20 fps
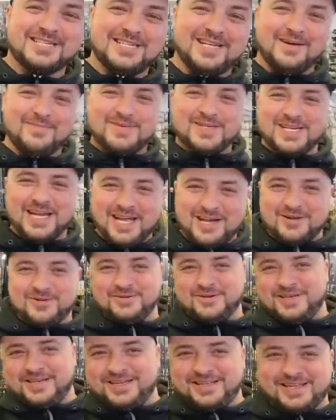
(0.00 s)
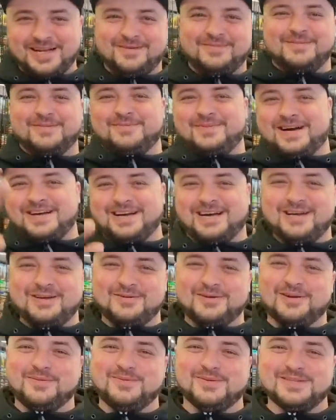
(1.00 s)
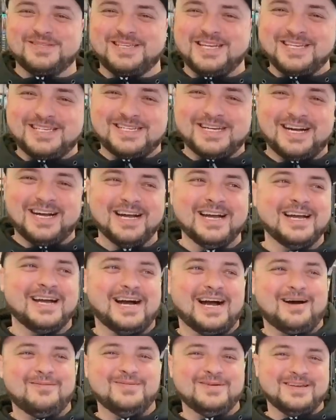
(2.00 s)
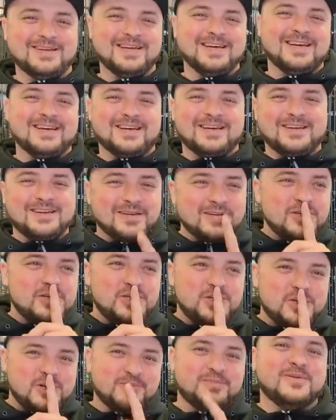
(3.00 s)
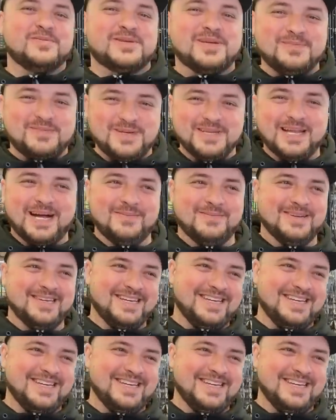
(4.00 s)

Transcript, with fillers: na brzegu i tam machają, robią zdjęcia, a my cicho, bo przebinamy.